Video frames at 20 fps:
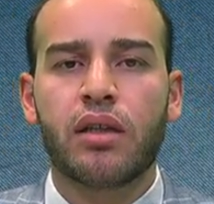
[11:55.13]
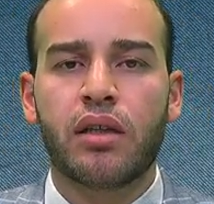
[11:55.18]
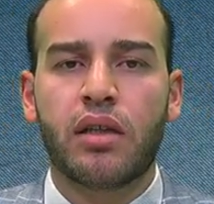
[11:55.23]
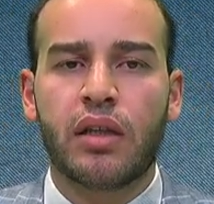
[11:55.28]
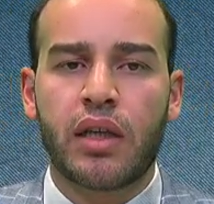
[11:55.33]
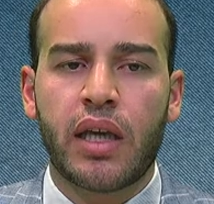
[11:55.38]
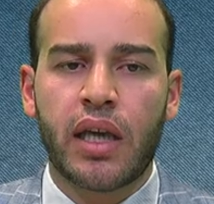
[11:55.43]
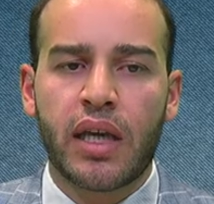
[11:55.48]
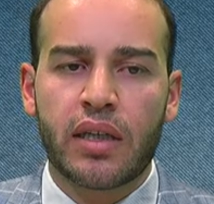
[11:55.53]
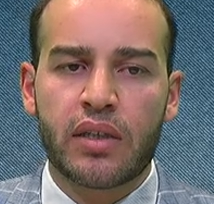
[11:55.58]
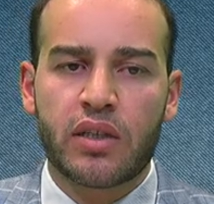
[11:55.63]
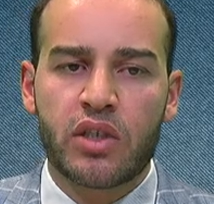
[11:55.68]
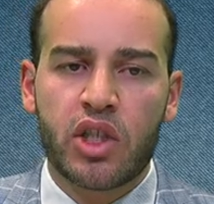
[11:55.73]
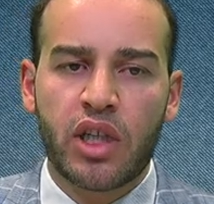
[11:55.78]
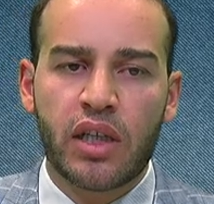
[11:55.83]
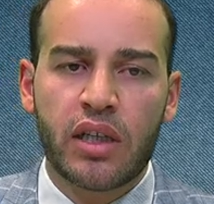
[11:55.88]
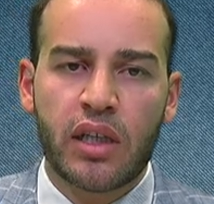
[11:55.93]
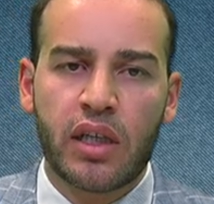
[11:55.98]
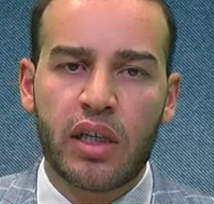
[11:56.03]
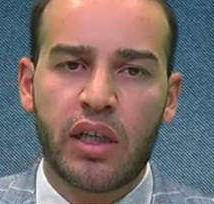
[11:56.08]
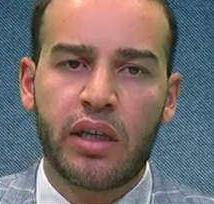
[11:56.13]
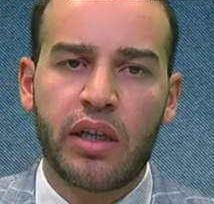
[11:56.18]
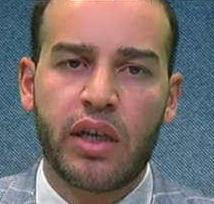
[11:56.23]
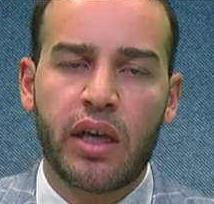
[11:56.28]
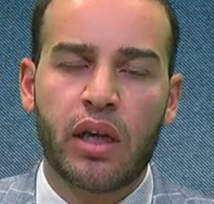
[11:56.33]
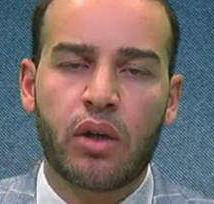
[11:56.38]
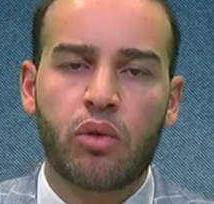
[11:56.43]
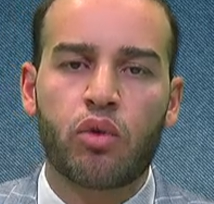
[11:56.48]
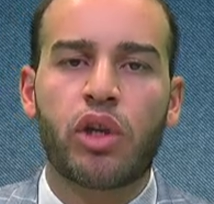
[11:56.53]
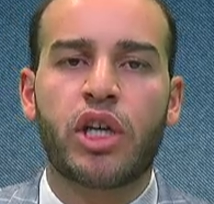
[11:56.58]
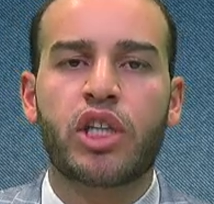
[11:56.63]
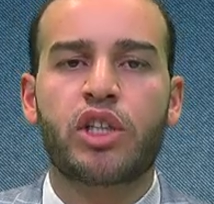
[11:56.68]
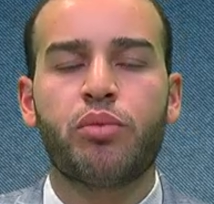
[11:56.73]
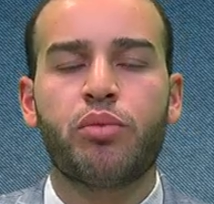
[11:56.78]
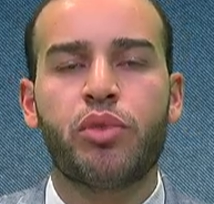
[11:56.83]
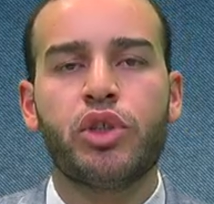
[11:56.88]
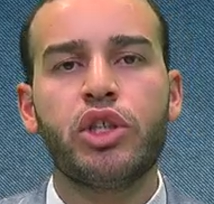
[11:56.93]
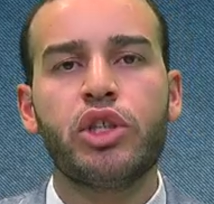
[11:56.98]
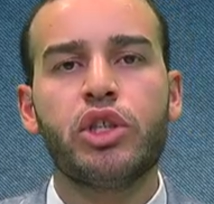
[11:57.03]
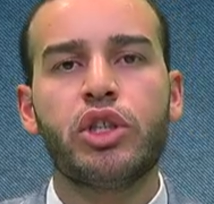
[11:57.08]
gerçek iyiliğe
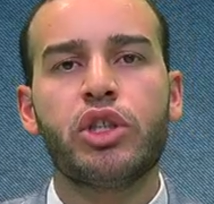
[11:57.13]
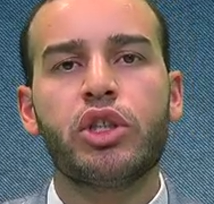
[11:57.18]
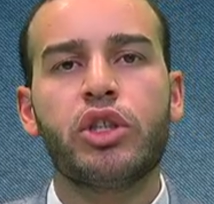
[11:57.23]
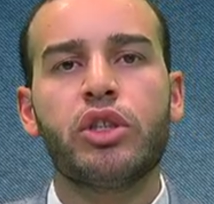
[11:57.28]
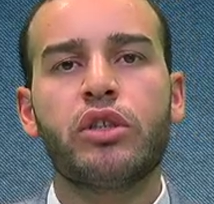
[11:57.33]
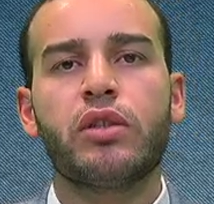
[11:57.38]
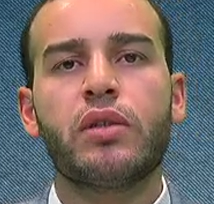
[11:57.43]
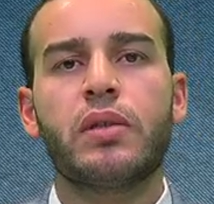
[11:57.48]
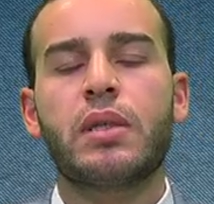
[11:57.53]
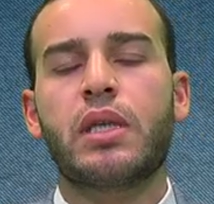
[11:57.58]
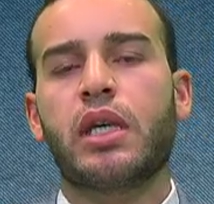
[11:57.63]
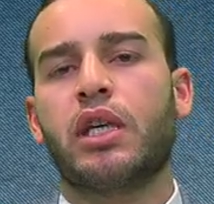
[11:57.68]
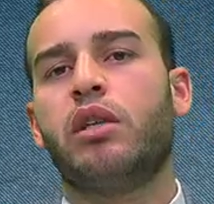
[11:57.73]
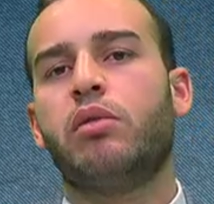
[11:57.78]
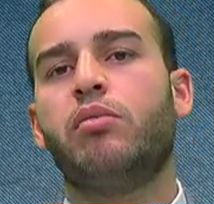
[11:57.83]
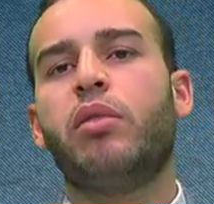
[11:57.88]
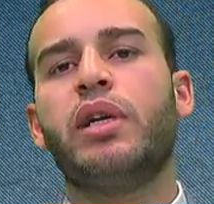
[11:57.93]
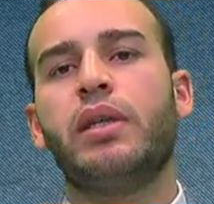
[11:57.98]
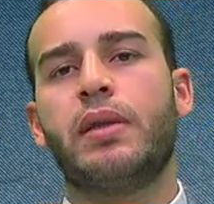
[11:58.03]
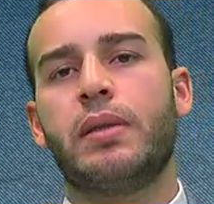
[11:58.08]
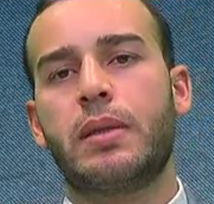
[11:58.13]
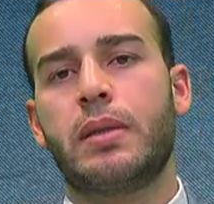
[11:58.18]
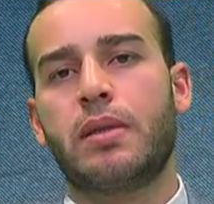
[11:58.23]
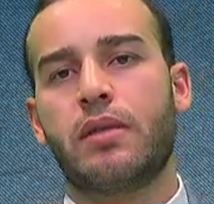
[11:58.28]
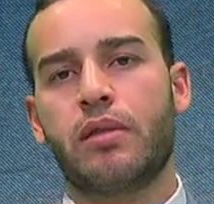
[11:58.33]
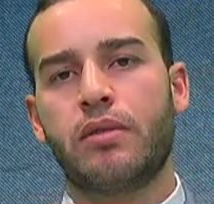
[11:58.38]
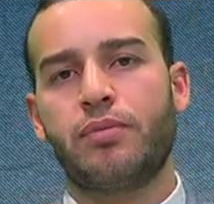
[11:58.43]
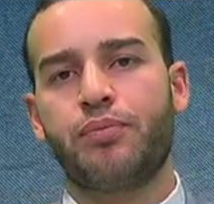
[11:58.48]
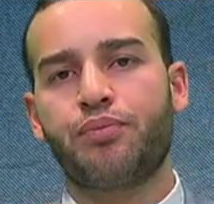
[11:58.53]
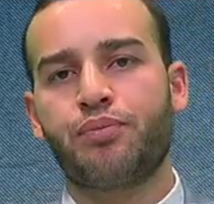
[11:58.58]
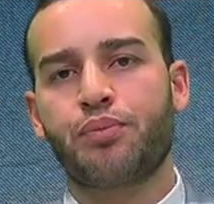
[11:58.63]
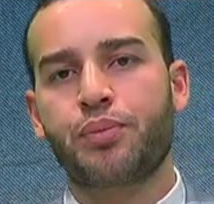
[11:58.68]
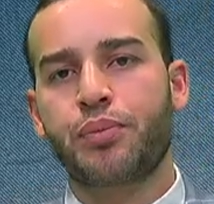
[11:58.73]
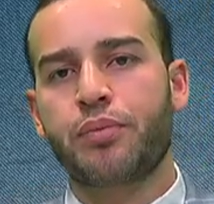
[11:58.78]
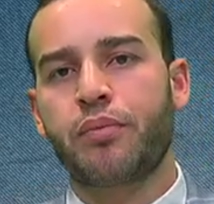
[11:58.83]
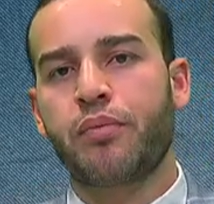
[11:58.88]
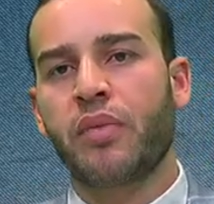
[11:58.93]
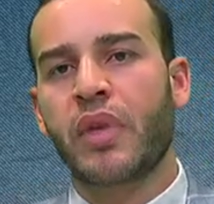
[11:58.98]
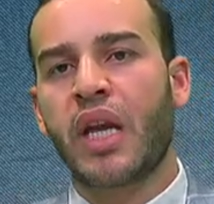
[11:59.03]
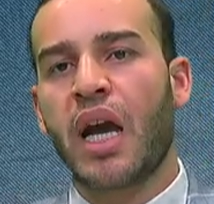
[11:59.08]
ulaşmış sayılmayız.
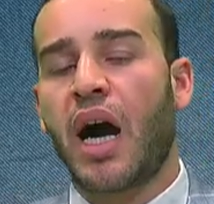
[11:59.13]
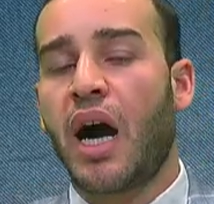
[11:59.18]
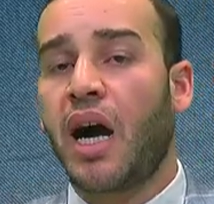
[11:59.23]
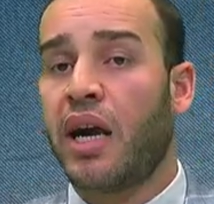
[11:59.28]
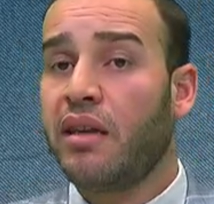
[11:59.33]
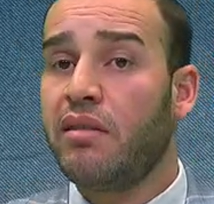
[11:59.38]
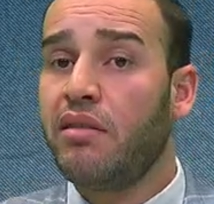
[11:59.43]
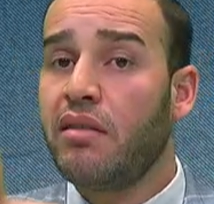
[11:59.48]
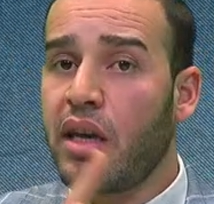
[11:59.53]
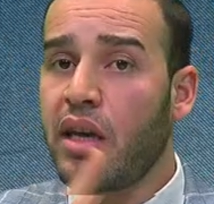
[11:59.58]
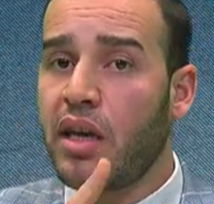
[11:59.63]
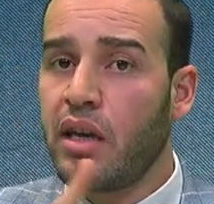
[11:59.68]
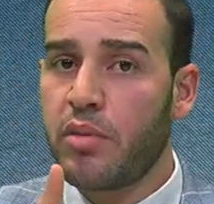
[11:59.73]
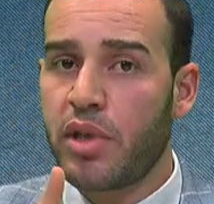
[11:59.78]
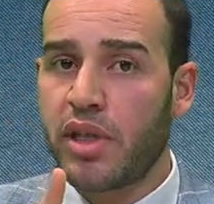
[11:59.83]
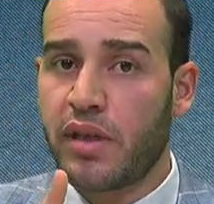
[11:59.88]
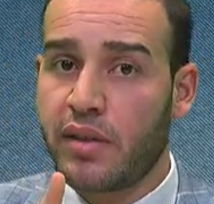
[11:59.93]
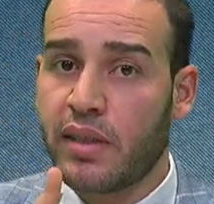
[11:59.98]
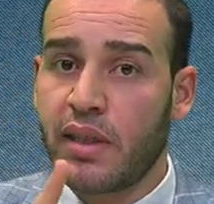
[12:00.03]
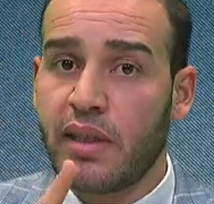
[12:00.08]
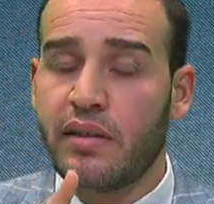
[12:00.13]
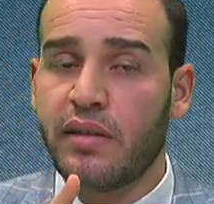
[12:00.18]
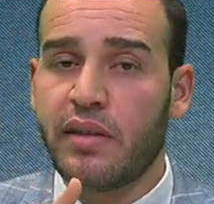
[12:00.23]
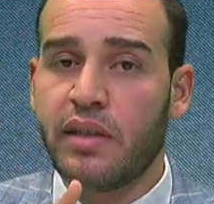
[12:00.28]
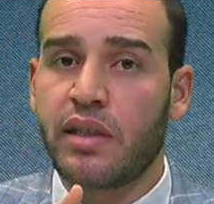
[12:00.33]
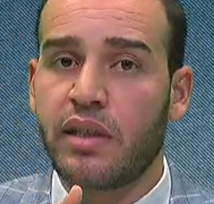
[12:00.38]
Ayet-i kerimede dikkat edin.